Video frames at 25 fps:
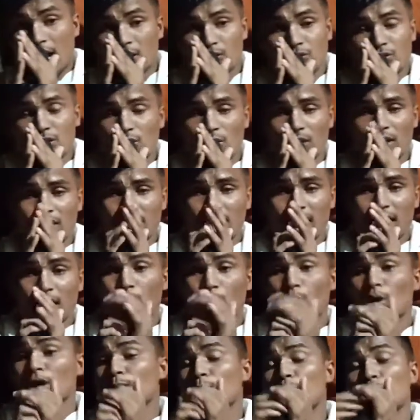আরতি করেন না
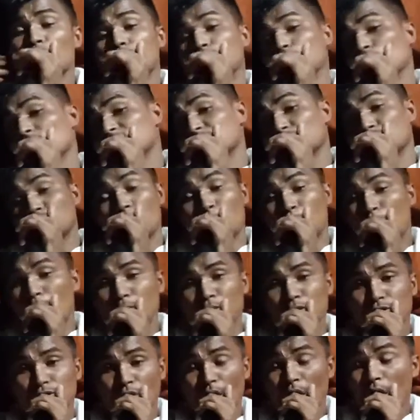ওই মুহূর্তটা যতটা
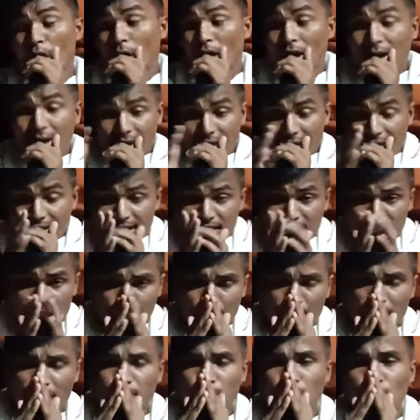পবিত্র এই গীতা
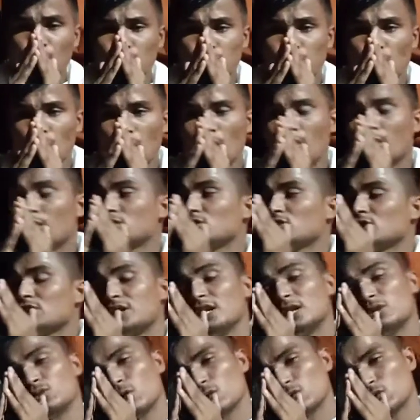পাঠের মুহূর্তটাই হচ্ছে
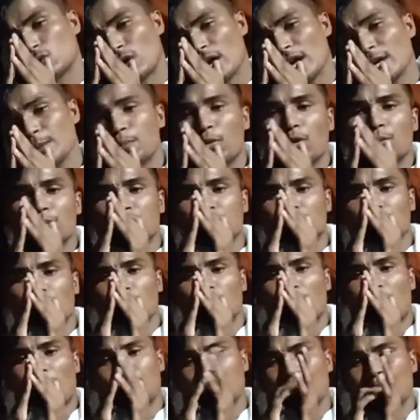ঠিক ততটাই পবিত্র
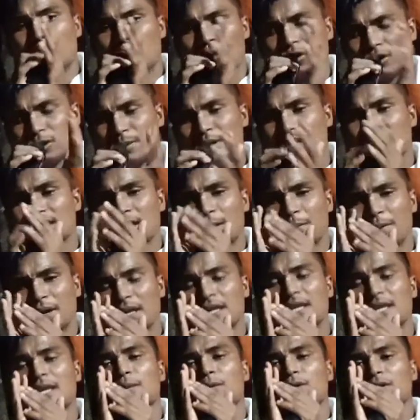আপনারা মনে করতেন গীতা
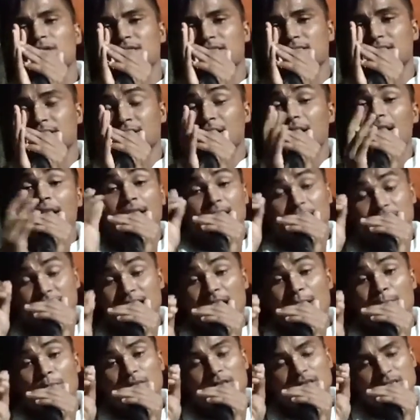পাঠে কী বলতেছি
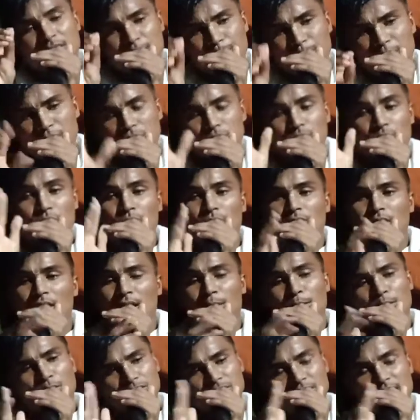যা বলতেছে আপনারা শুনুন না
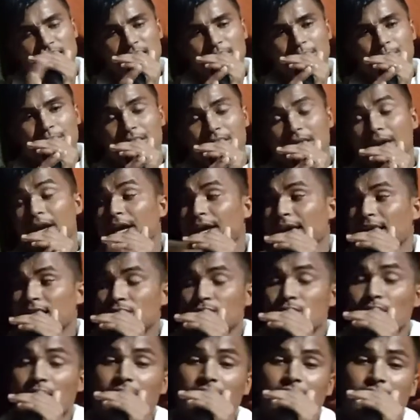মজা লাগবে এই
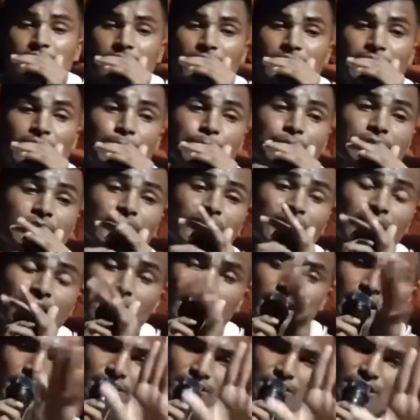জন্য গীতার নাম কি
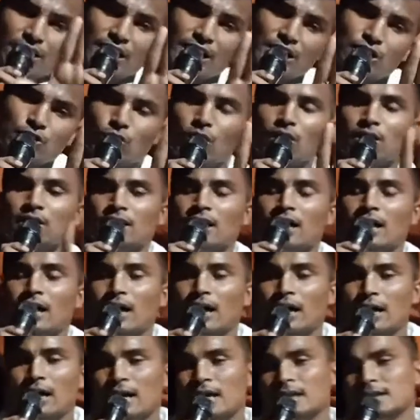ত্রিসন্ধ্যা
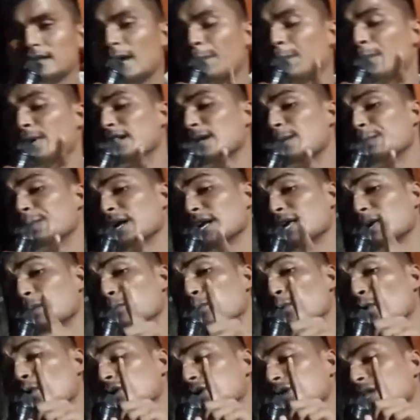তারপরে নামটা কি
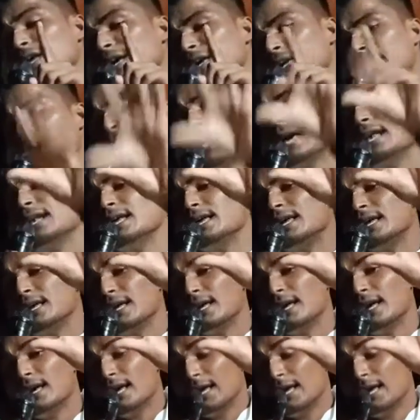মুক্তি গেহিনী